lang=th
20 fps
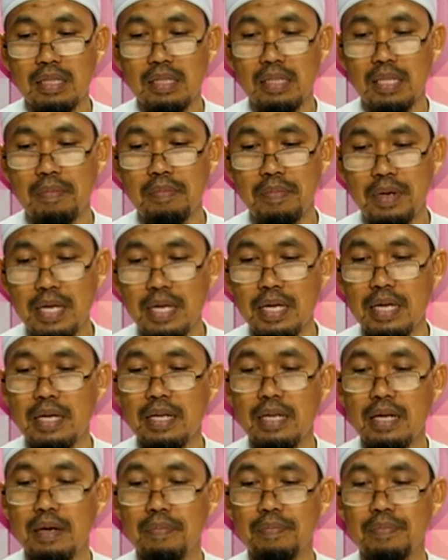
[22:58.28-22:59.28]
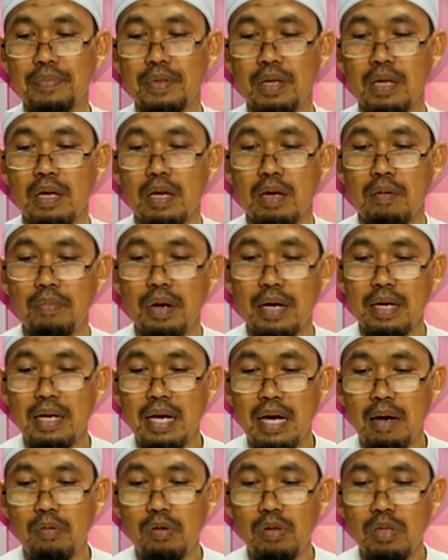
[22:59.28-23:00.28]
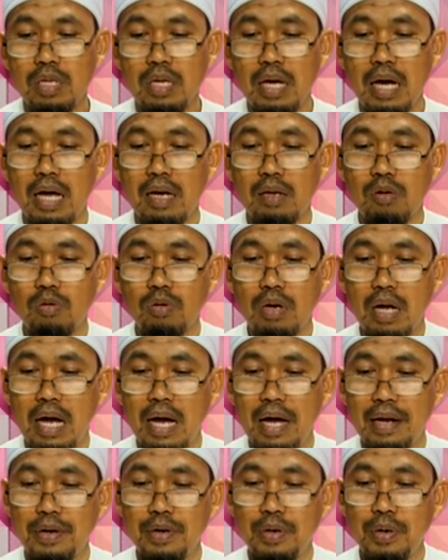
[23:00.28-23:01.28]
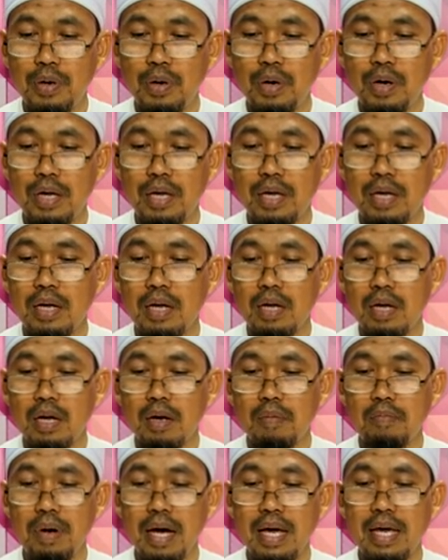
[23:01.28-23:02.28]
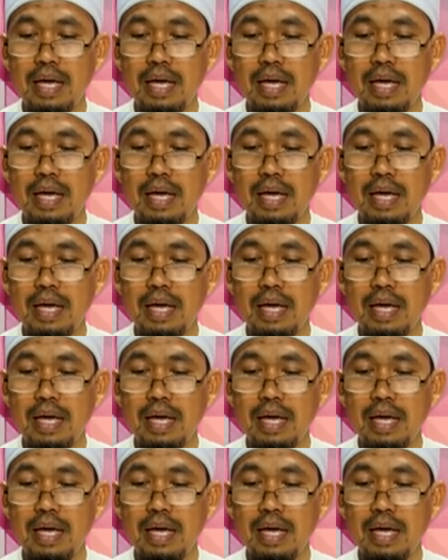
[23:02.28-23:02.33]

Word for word: ตำหนินะครับบรรดาผู้ที่อ่านกุรอานโดยไม่